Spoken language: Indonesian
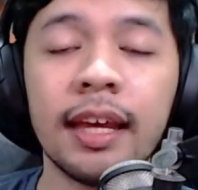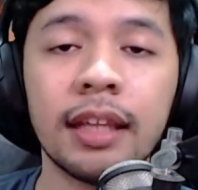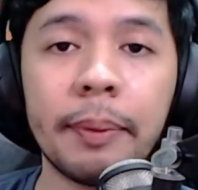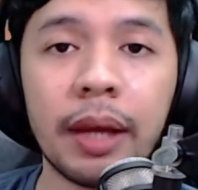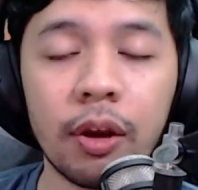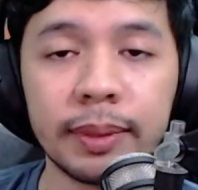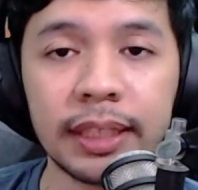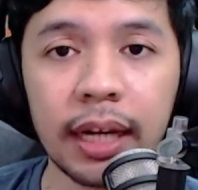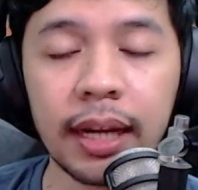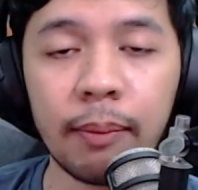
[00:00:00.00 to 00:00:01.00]
Tapi kalau
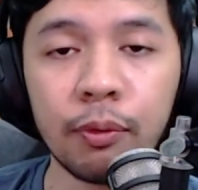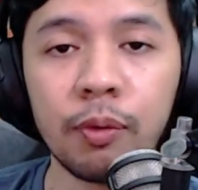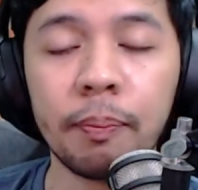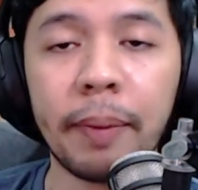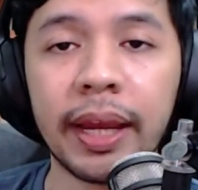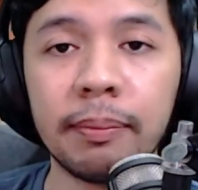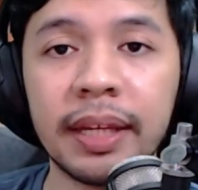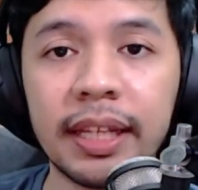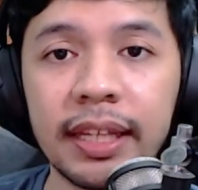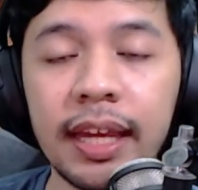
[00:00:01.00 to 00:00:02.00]
misalkan kamu pengen
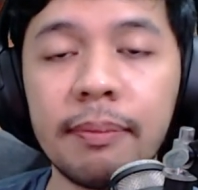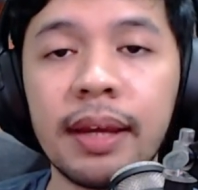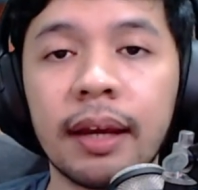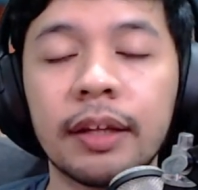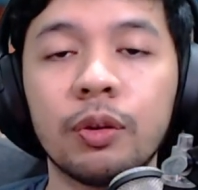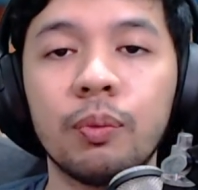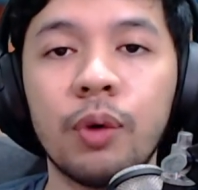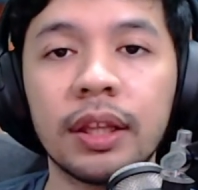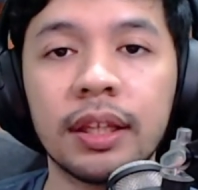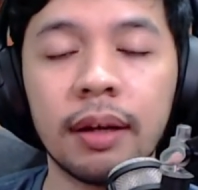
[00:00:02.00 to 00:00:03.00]
bikin game yang itu
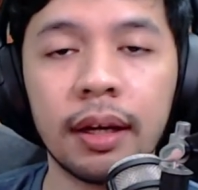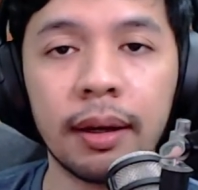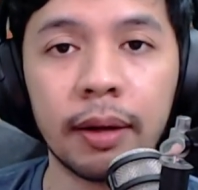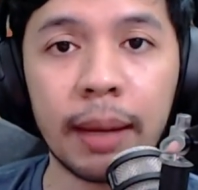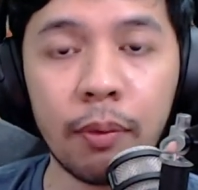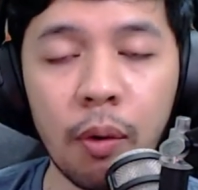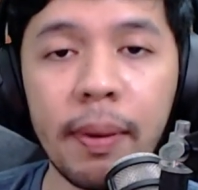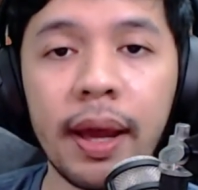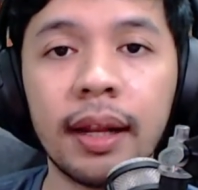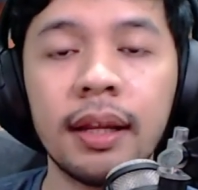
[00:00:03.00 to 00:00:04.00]
buat uh, game
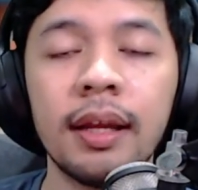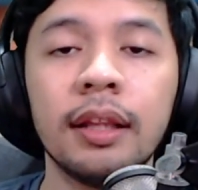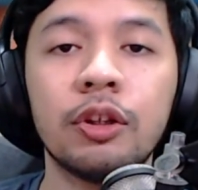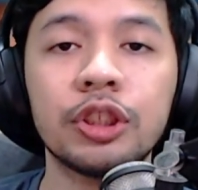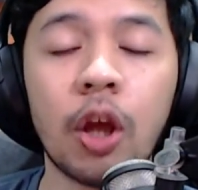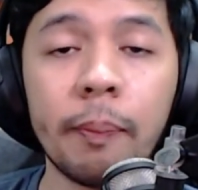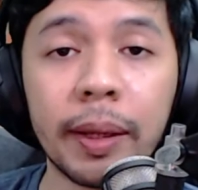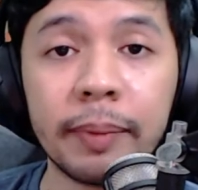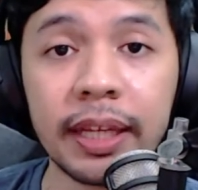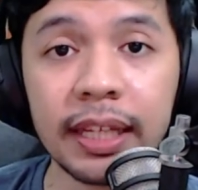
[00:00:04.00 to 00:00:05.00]
mobile, terus kamu
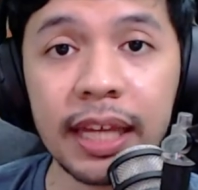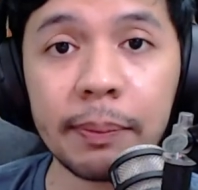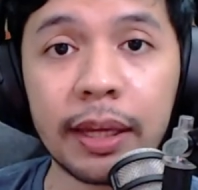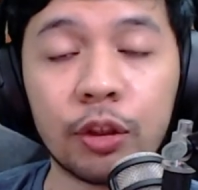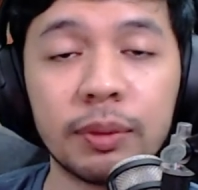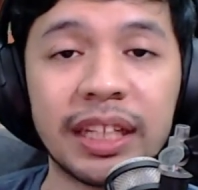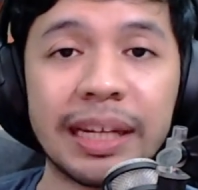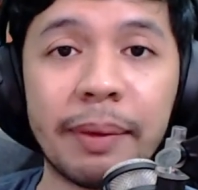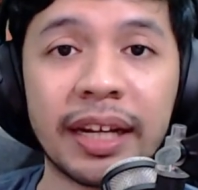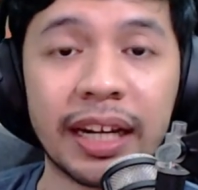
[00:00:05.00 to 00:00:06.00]
pengen bikin game yang itu bisa
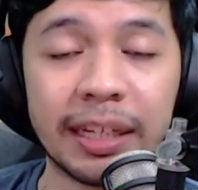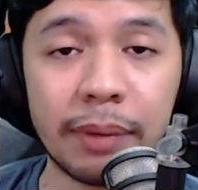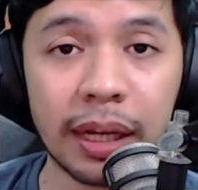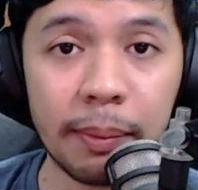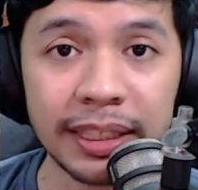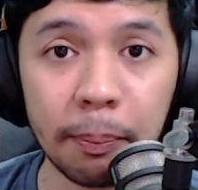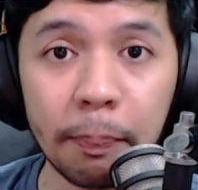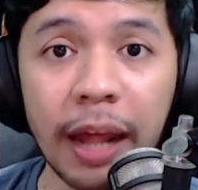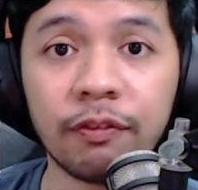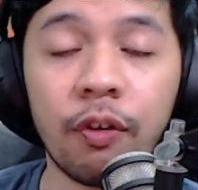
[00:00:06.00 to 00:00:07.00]
dimainkan di berbagai macam
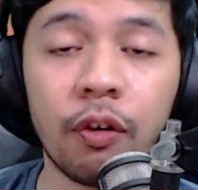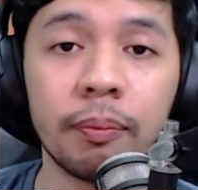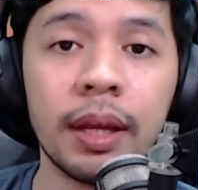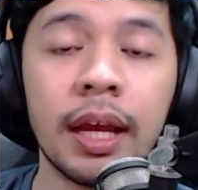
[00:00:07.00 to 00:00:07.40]
platform,